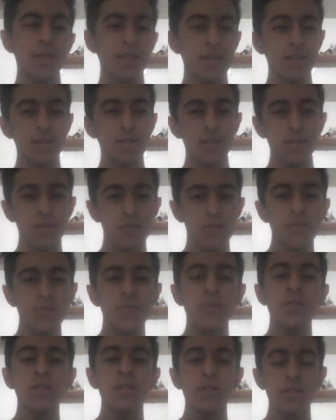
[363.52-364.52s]
es ese
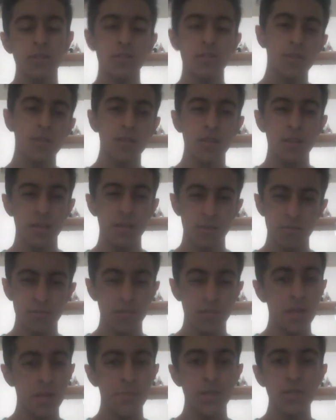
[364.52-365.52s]
grupo.
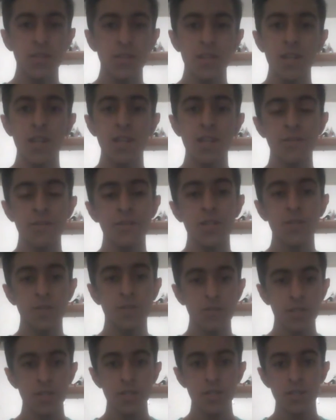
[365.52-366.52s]
La mayoría la debe
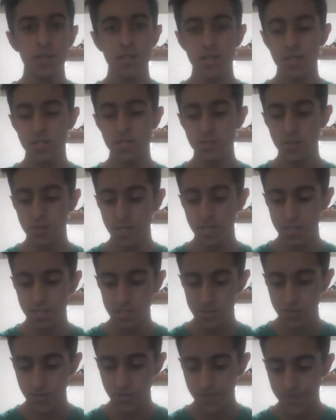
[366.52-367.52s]
conocer es Reggaeton
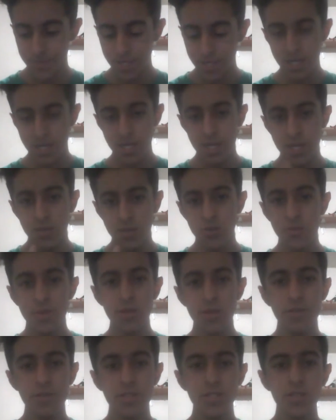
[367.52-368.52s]
lento. Número
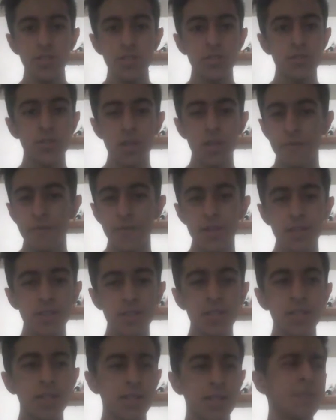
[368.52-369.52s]
28. la
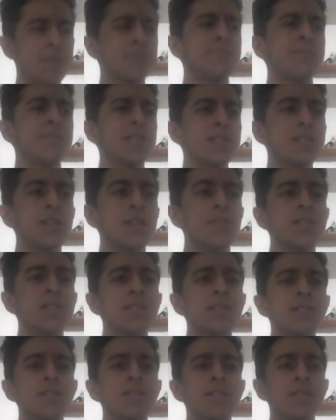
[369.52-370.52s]
frase que
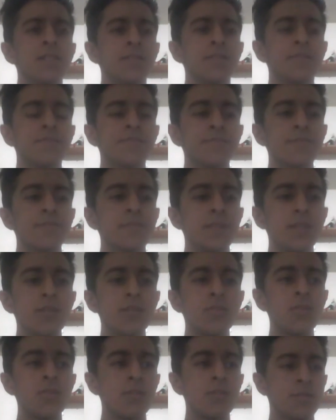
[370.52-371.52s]
básicamente
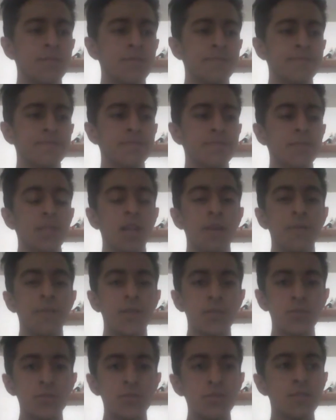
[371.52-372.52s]
digo a
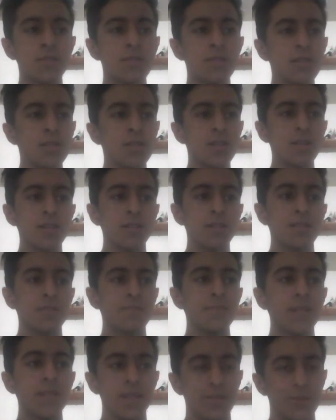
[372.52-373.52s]
menudo,
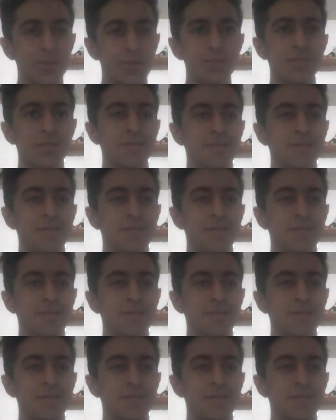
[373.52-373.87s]
menudo,